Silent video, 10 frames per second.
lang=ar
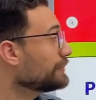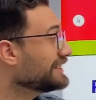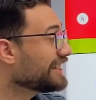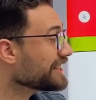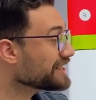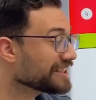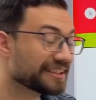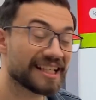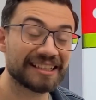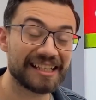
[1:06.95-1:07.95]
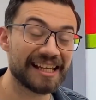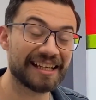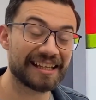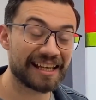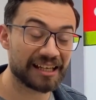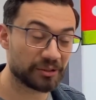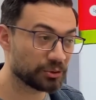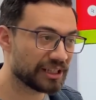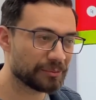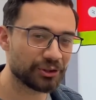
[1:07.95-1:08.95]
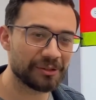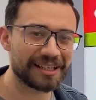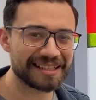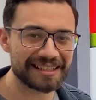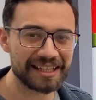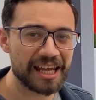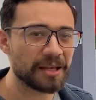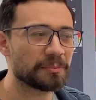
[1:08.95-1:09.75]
الدرس الثالث اللي احنا قدامه دلوقتي